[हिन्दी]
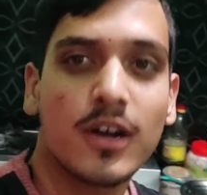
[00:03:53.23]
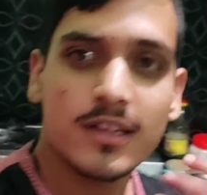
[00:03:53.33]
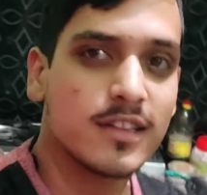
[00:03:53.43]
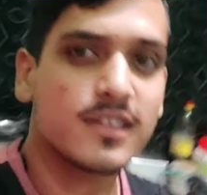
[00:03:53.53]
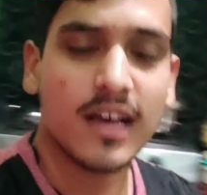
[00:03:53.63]
हाँ,
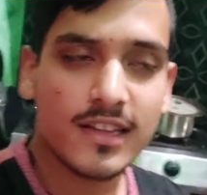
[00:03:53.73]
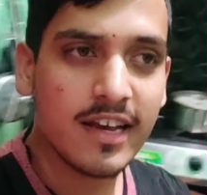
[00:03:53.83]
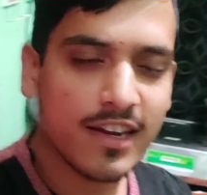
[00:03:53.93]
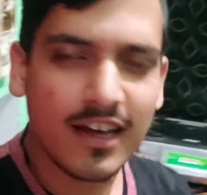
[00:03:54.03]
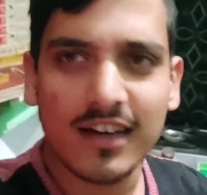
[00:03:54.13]
इतनी शादी
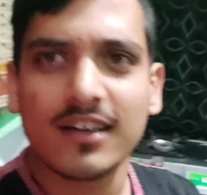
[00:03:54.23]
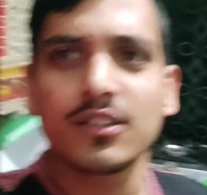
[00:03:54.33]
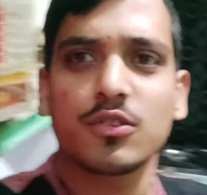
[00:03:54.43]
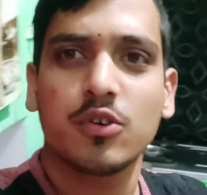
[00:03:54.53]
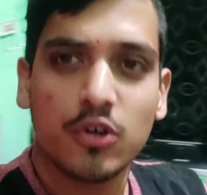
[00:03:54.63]
है ना
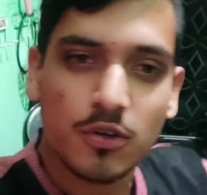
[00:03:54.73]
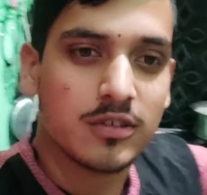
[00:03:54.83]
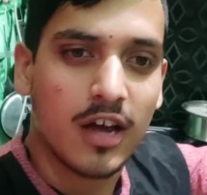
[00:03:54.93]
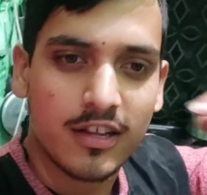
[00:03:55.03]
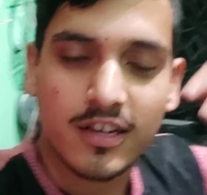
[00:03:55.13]
तो
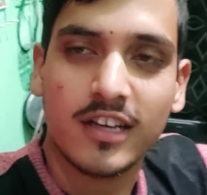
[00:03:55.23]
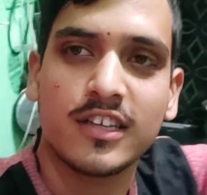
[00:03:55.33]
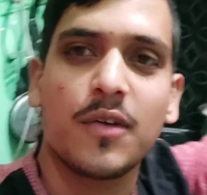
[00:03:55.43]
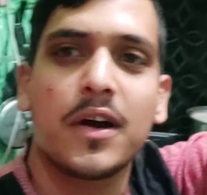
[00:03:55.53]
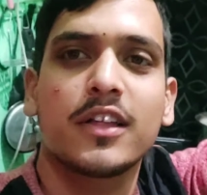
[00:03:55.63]
हर जगह
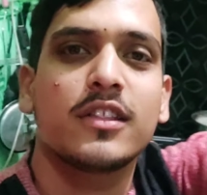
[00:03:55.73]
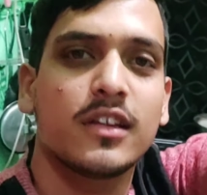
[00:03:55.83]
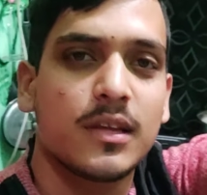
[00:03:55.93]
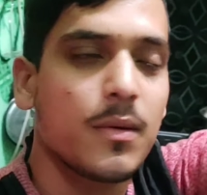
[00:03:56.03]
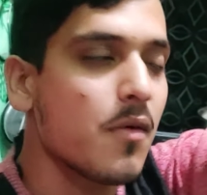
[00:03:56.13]
से आवाज
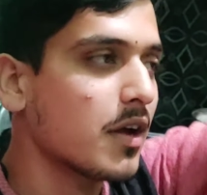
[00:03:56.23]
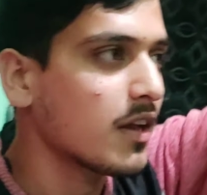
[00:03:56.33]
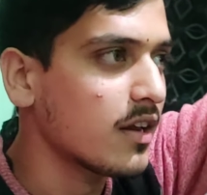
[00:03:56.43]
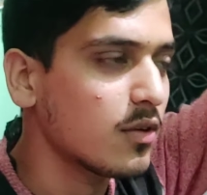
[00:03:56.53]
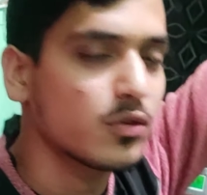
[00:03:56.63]
इधर से भी आवाज
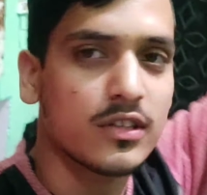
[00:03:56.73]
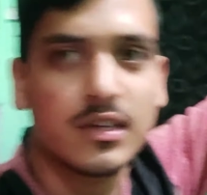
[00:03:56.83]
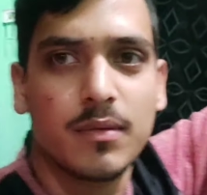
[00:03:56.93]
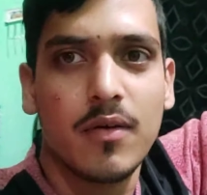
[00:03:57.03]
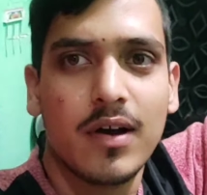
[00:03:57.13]
आ रही है उधर
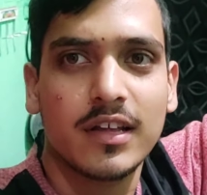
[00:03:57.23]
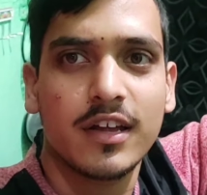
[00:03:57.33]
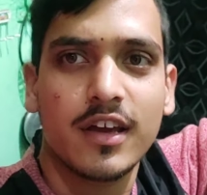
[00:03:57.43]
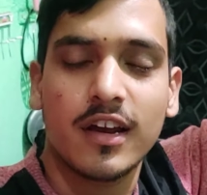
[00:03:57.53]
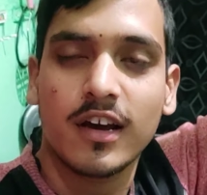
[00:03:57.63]
से भी आवाज आ
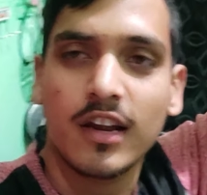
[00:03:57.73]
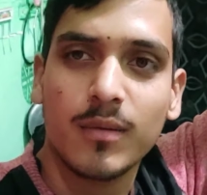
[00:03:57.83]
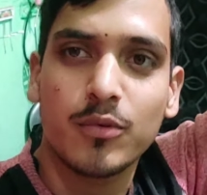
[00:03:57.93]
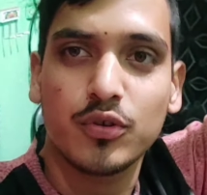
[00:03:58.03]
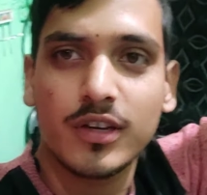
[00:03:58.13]
रही है अलग
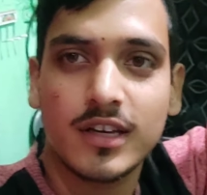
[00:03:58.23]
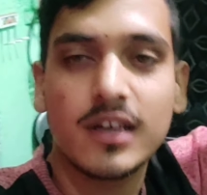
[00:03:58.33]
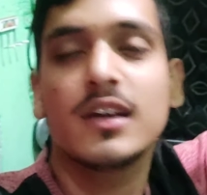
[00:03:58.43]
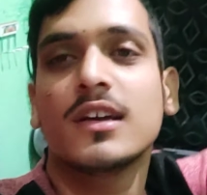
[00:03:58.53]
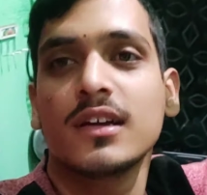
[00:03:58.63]
अलग म्यूजिक
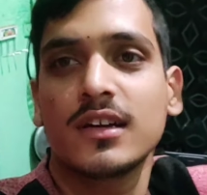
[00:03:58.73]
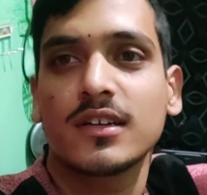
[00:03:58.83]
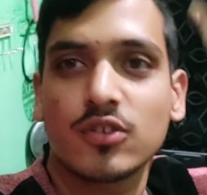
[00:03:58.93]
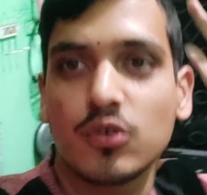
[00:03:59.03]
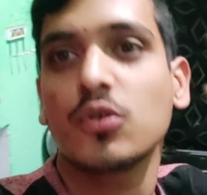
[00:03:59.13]
की
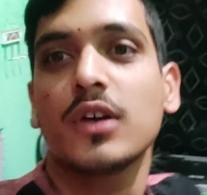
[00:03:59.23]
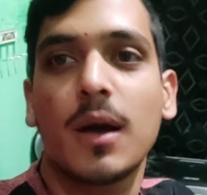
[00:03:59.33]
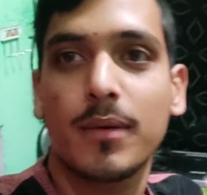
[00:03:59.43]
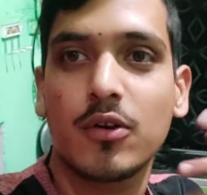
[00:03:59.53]
तो यहाँ पे